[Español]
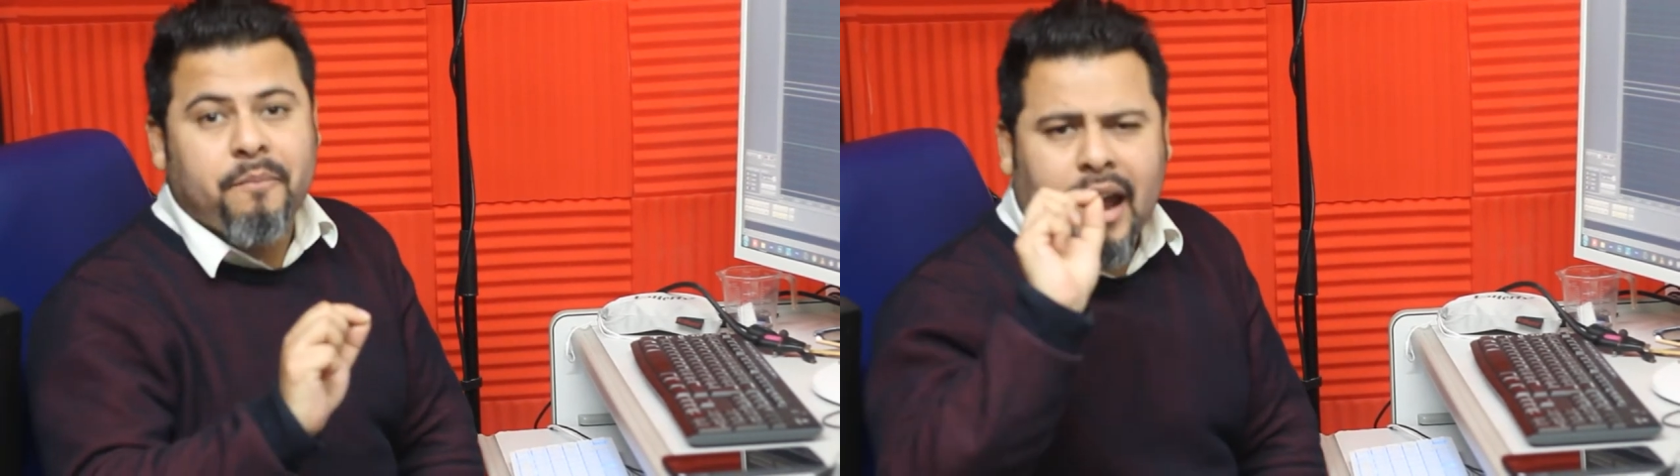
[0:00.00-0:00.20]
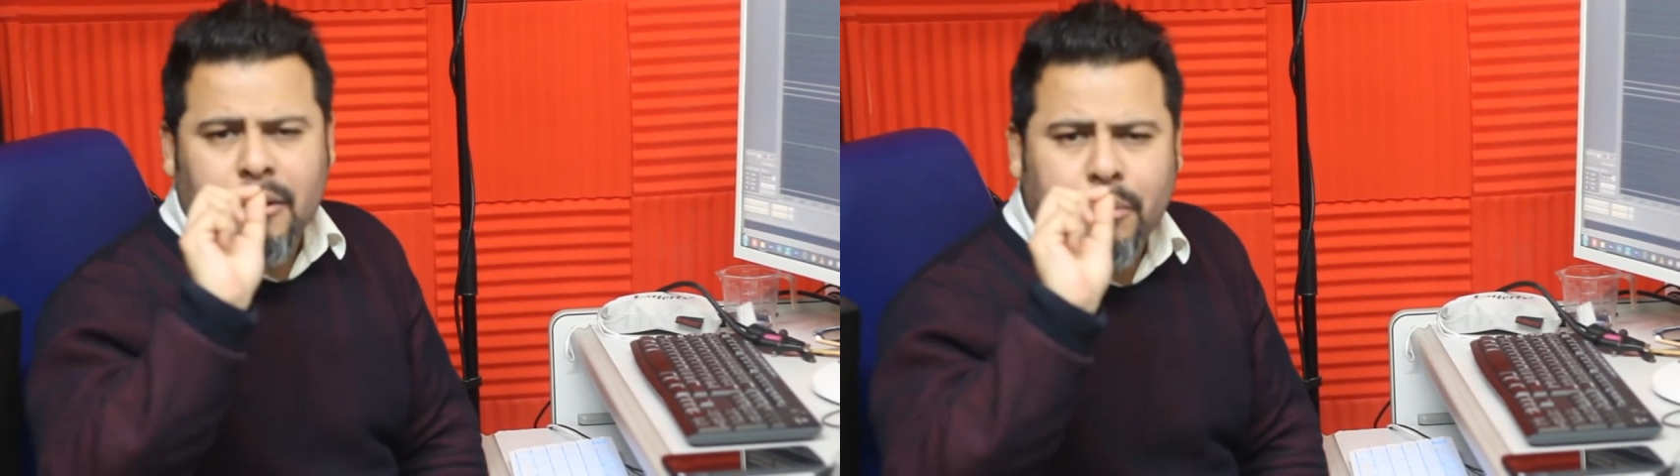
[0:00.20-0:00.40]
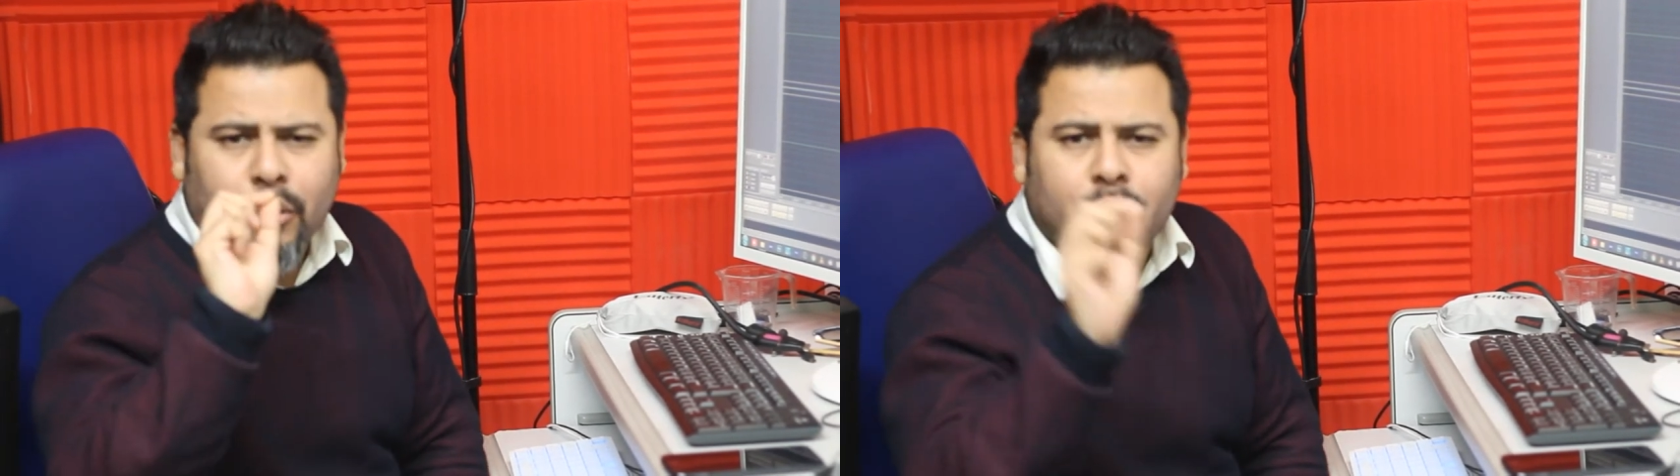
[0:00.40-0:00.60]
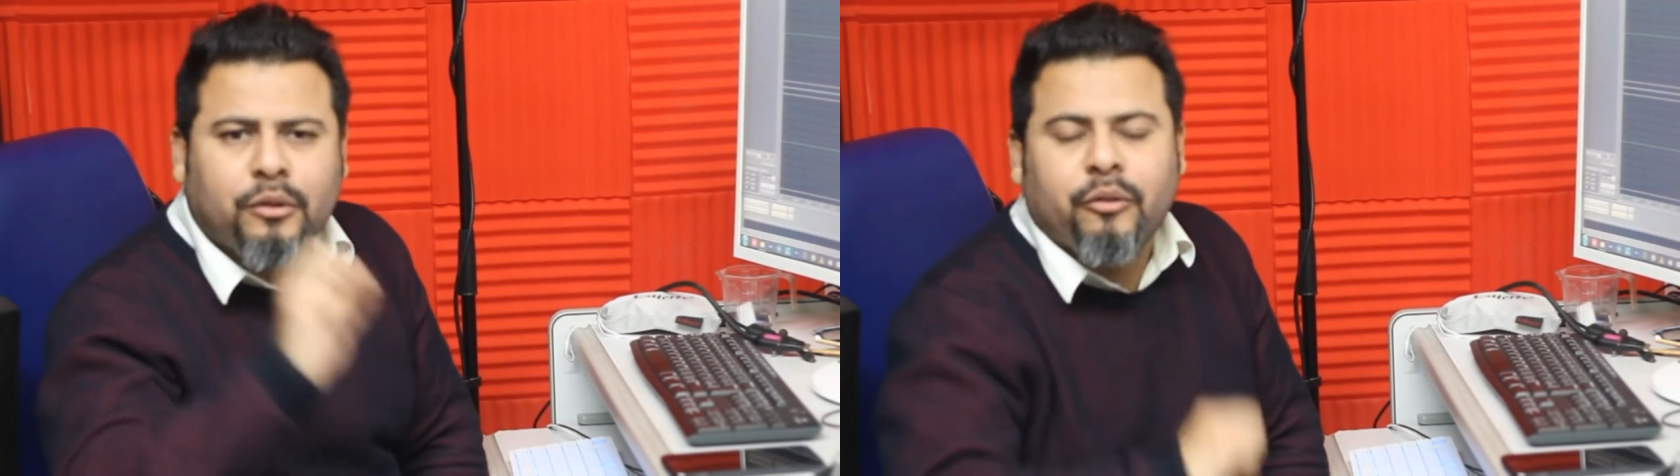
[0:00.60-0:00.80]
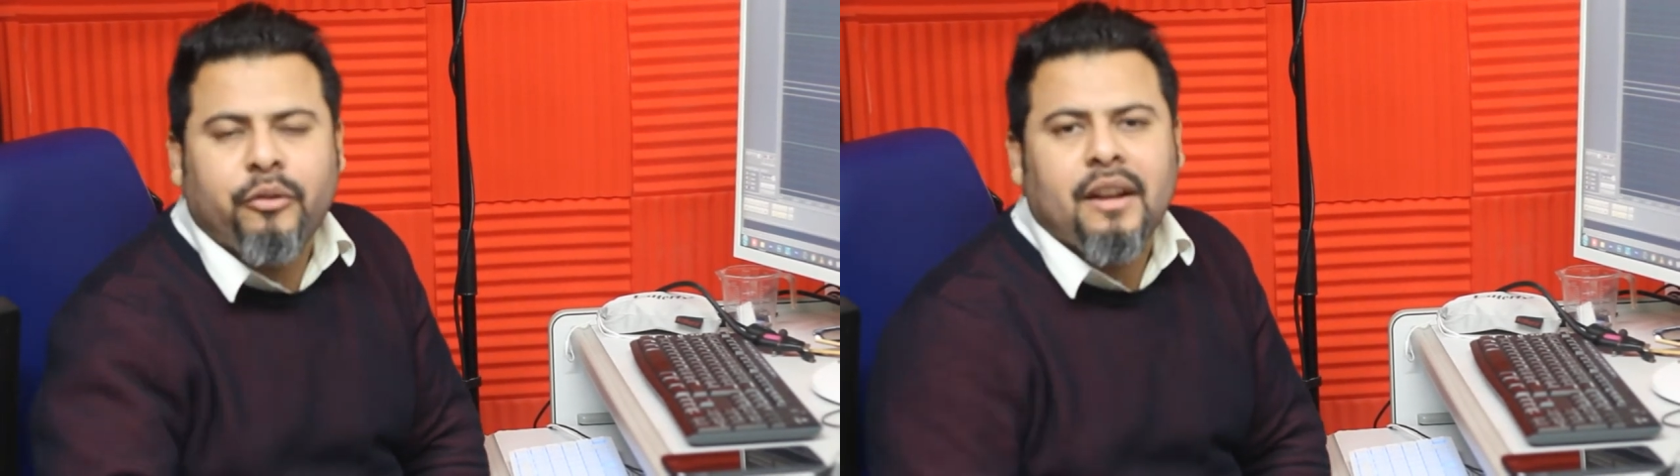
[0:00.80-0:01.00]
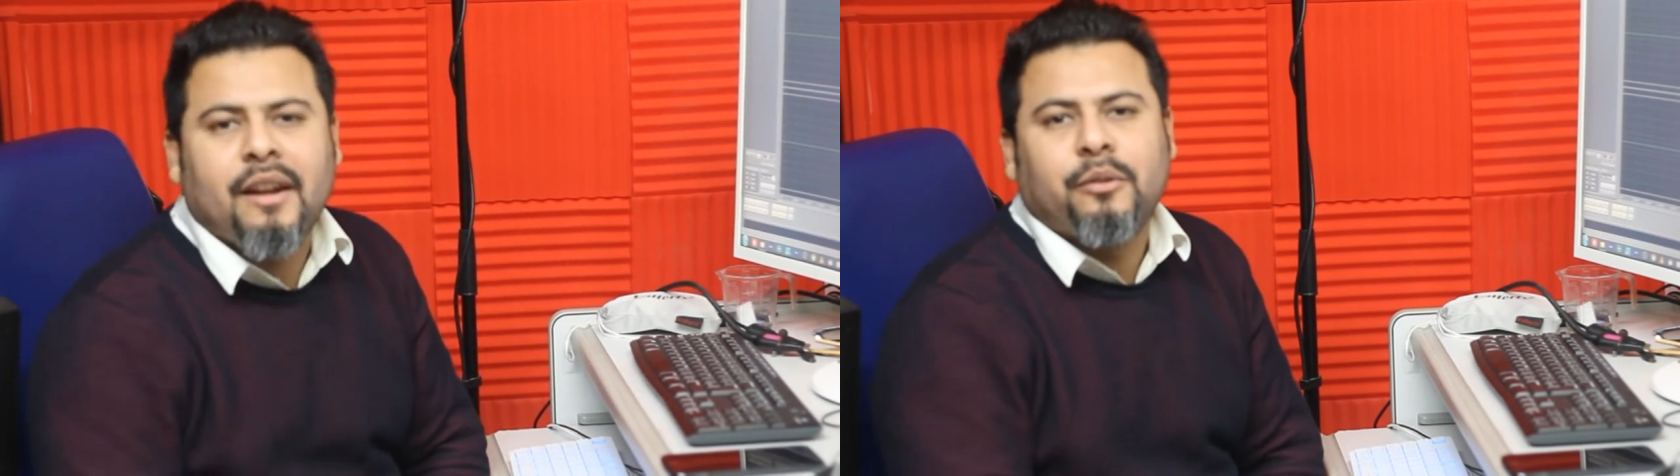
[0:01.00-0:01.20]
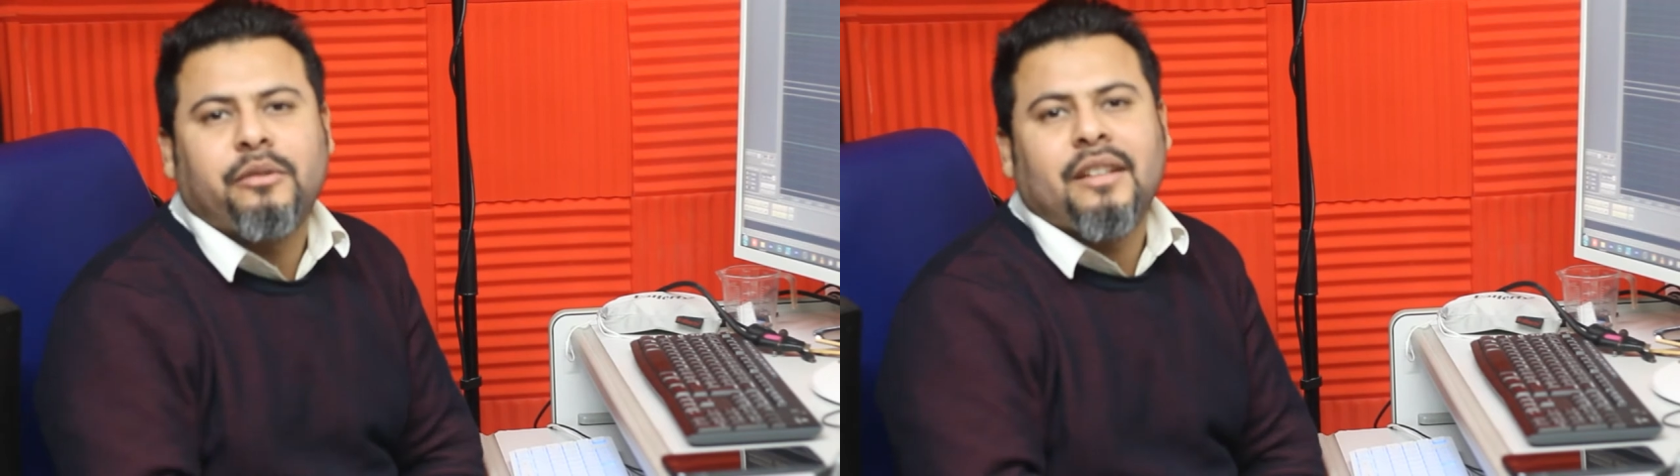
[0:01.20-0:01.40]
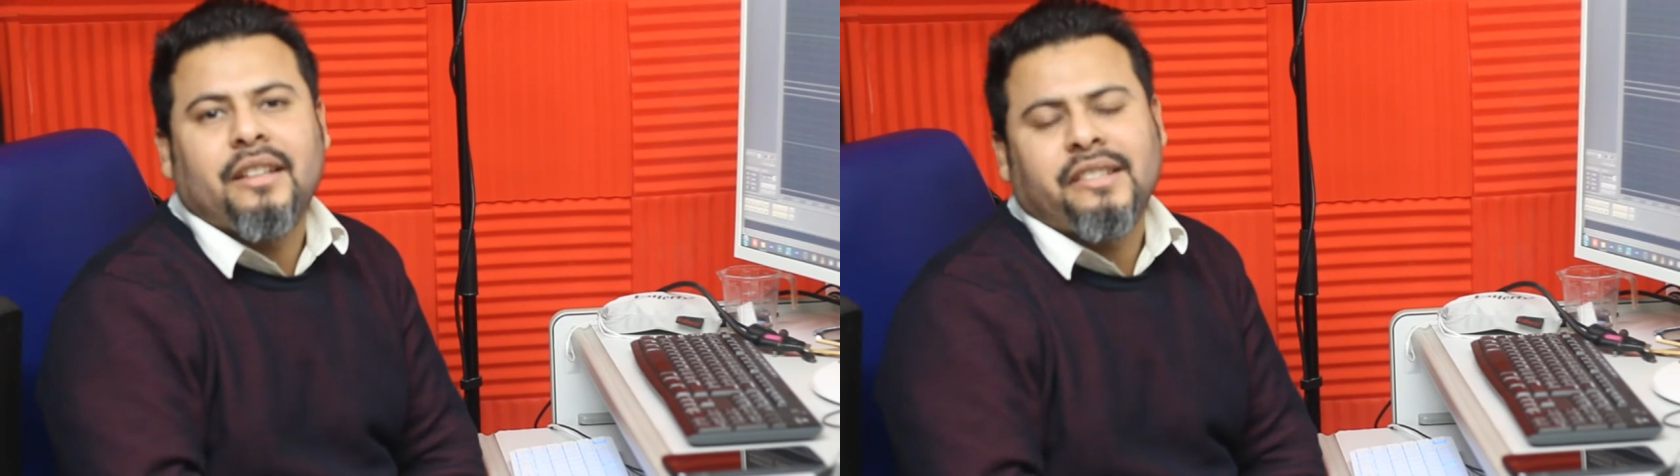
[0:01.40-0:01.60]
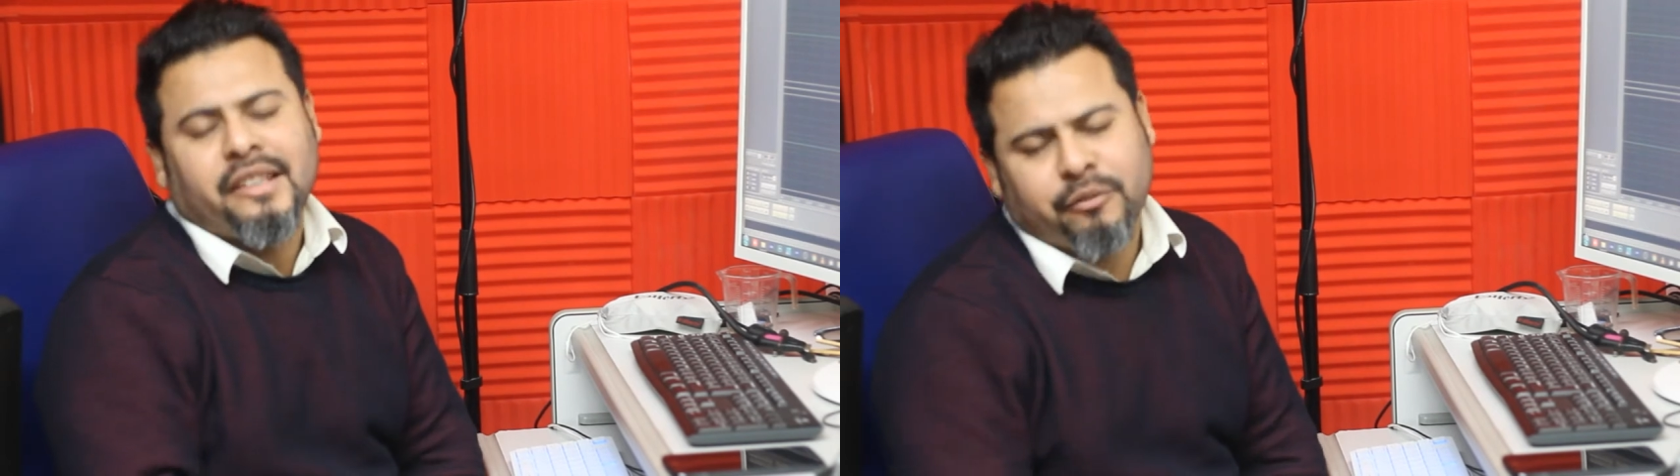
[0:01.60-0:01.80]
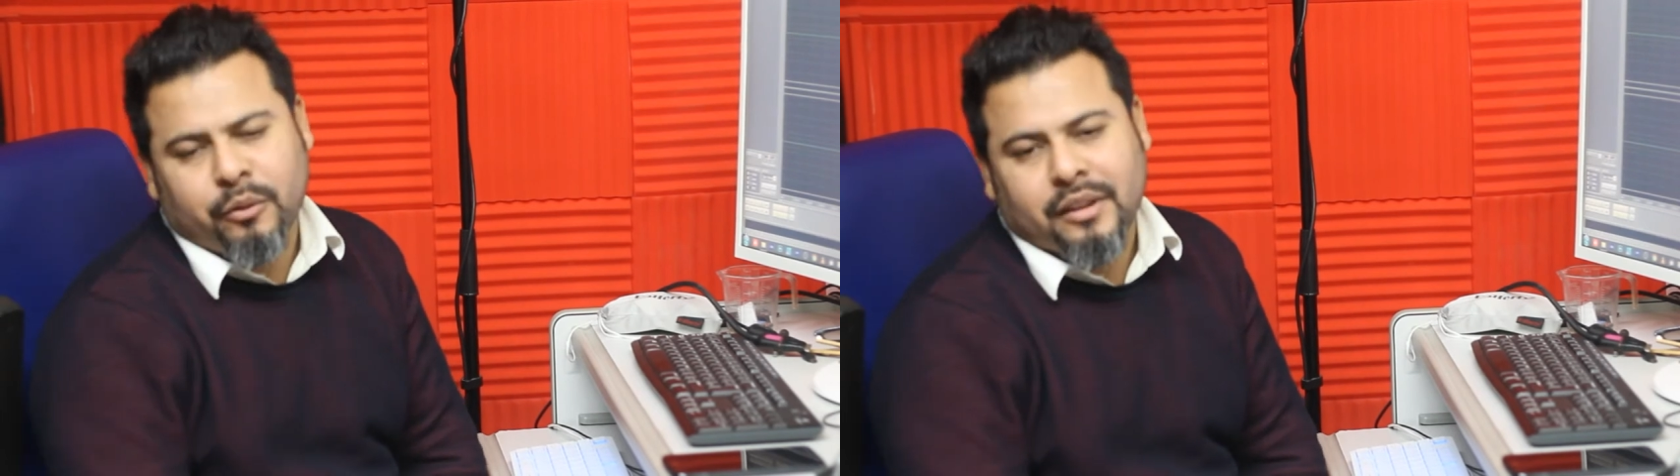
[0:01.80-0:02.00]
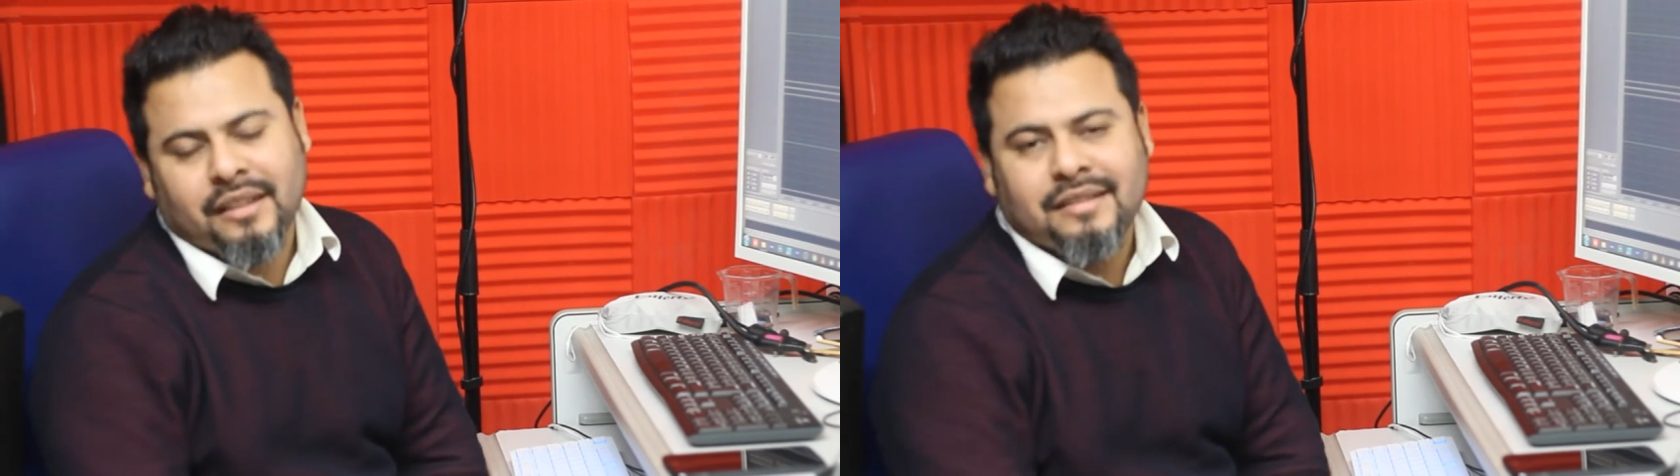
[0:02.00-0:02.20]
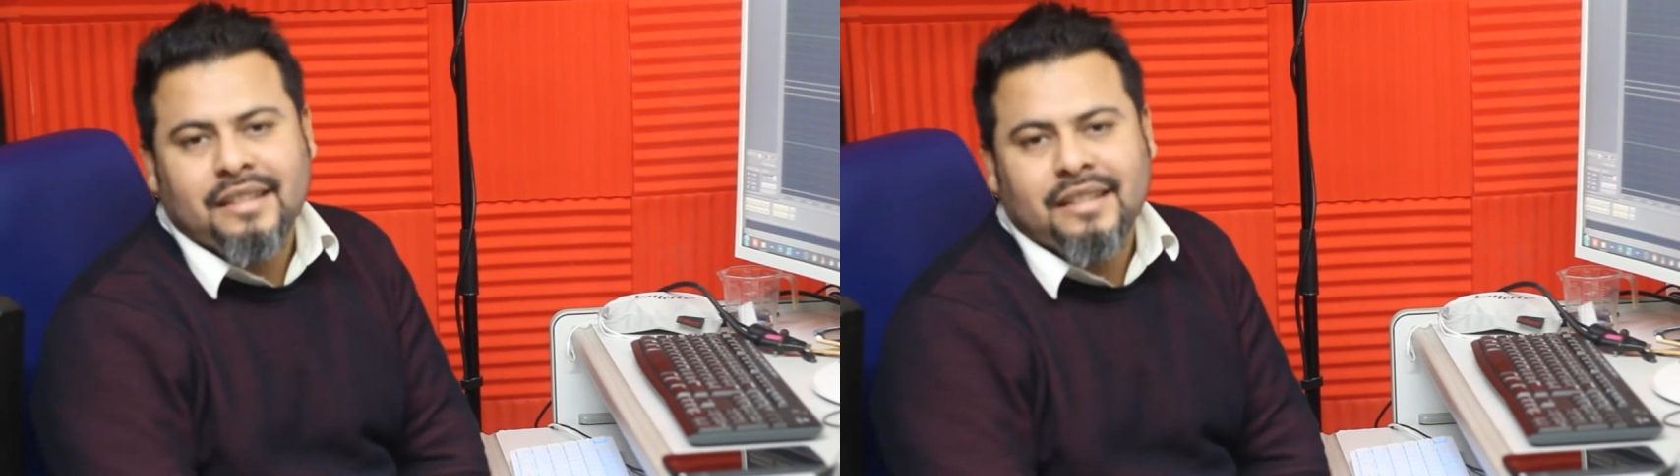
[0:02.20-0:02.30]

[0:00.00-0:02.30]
al producto final que ustedes disfrutan.